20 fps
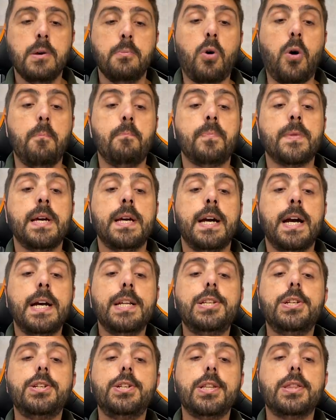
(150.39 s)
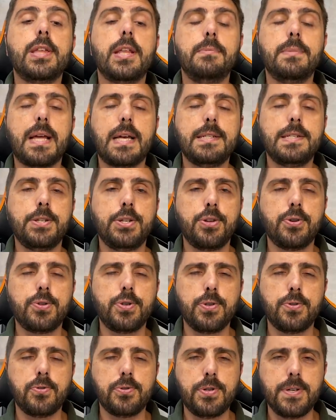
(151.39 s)
Bom, antes de terminar esse giro
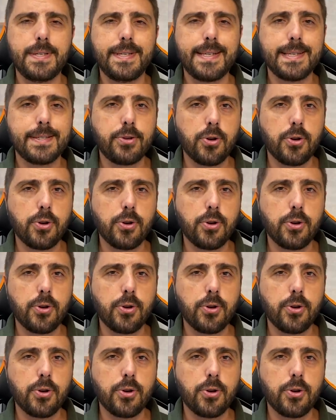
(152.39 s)
de notícias,